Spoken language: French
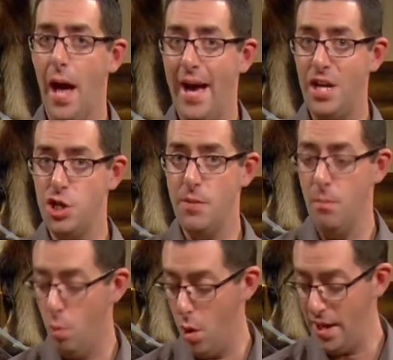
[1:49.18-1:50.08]
à régime
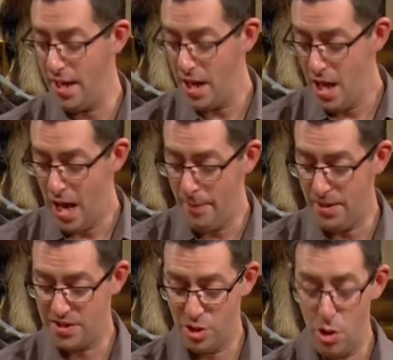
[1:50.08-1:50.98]
moyen, hein,
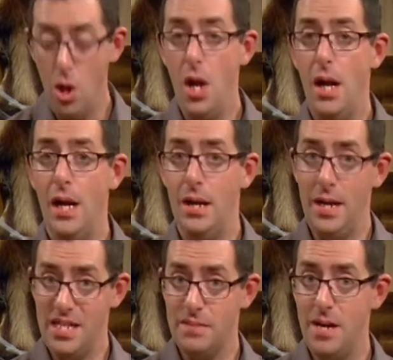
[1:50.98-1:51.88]
parce que
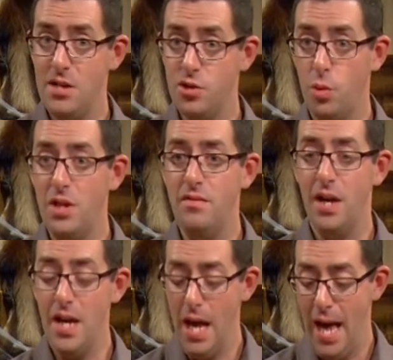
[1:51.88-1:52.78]
les semelles sont
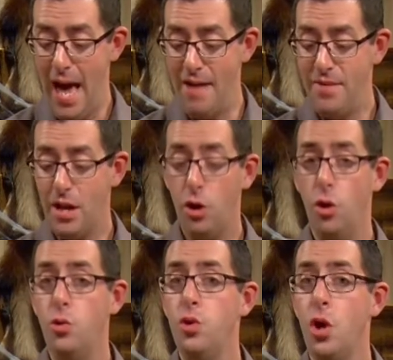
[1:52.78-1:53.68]
livrées avec
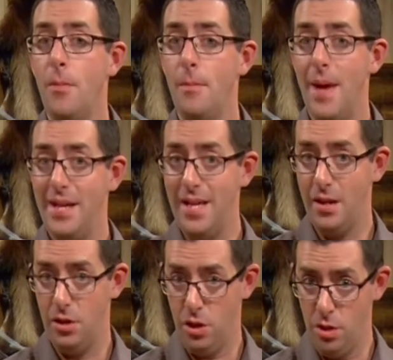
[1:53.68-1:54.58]
une
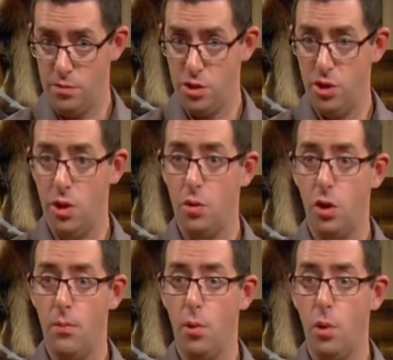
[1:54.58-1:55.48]
manette comme ça, donc pour